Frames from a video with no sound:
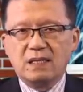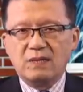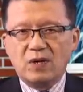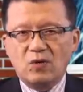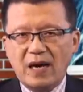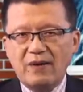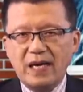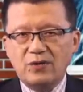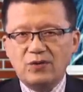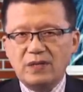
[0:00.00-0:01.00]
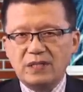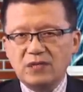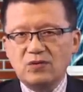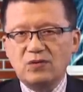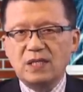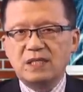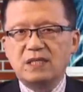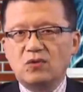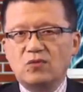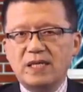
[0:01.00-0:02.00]
那么，华为与星通科技
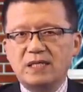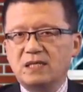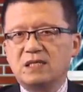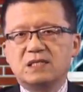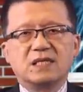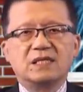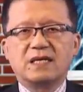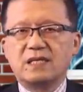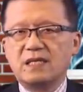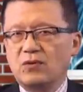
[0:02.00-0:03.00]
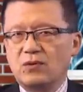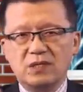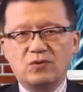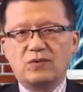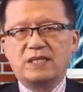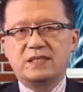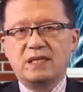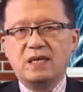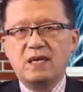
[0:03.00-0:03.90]
的关系呢是正常的业务合作关系。